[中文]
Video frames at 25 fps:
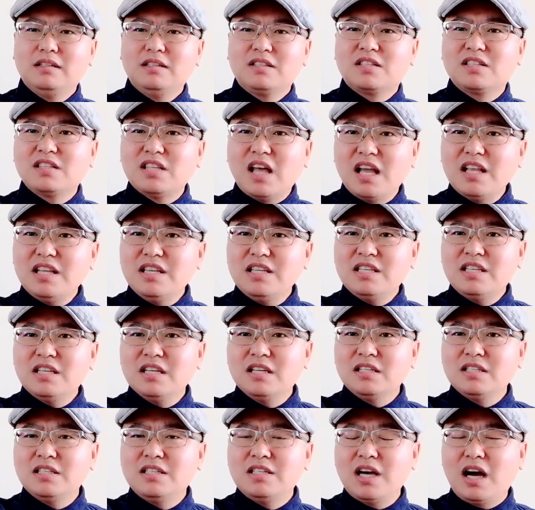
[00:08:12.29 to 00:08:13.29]
三
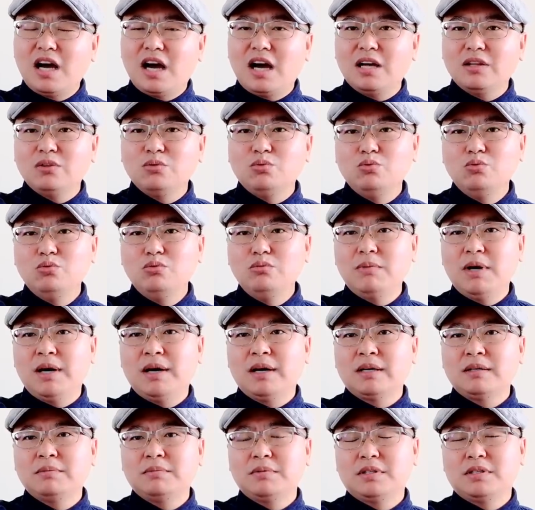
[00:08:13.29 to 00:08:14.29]
姓家奴
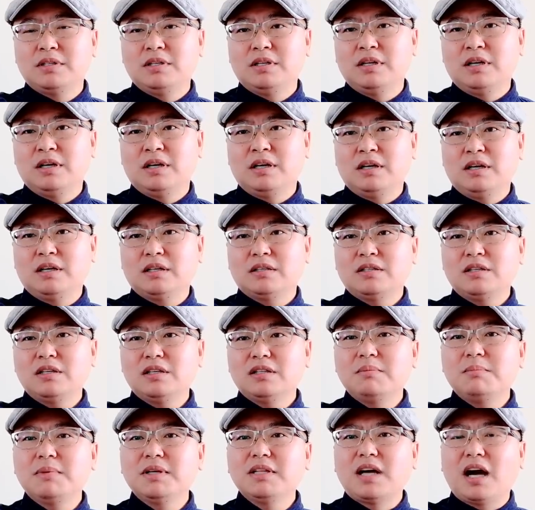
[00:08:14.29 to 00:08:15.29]
嘛，这不是啊？
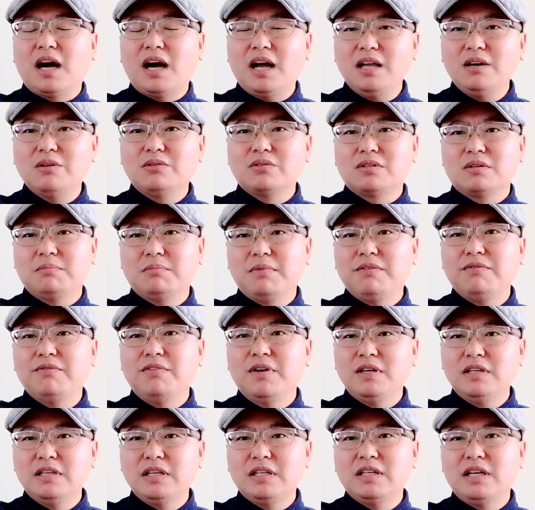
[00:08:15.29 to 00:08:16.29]
这他妈哪有什么
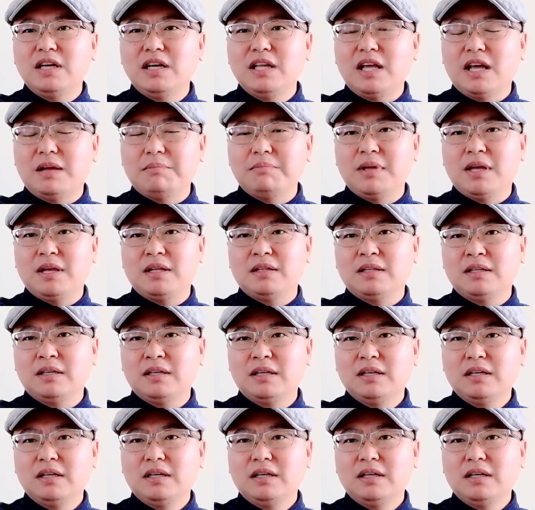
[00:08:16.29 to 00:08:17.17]
文人的脸面呢？